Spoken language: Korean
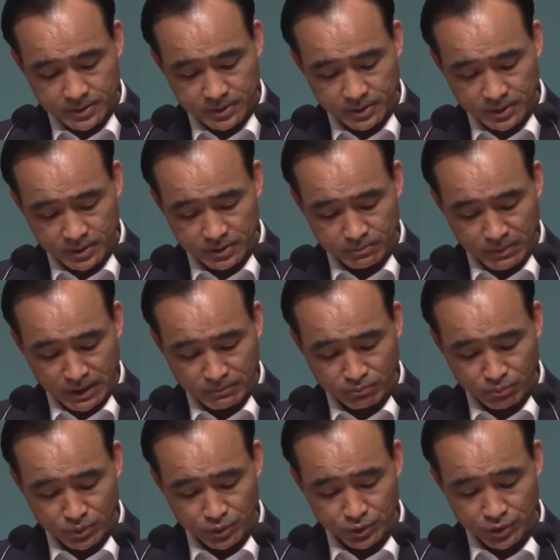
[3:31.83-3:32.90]
그를
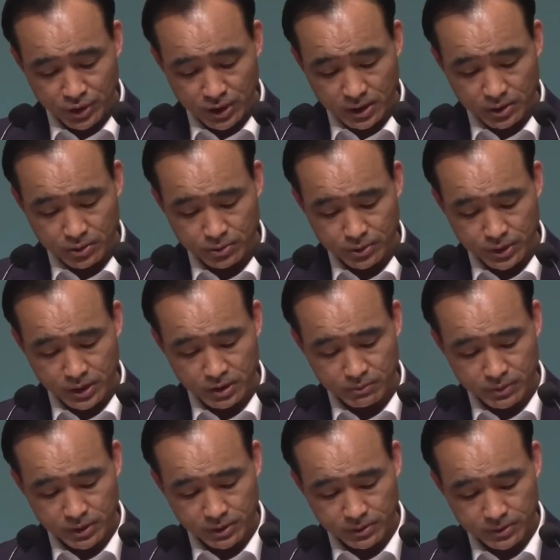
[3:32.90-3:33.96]
만물 위에 교회의
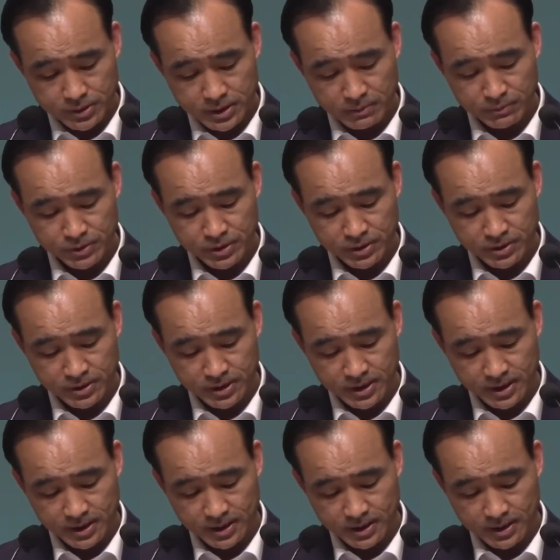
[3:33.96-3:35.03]
머리로
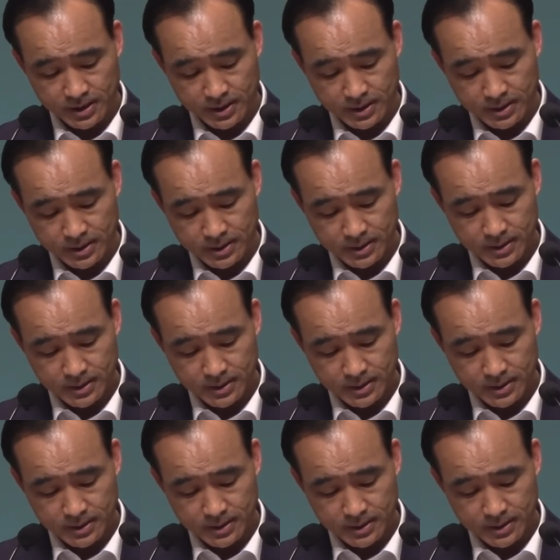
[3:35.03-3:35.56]
삼으셨느니라.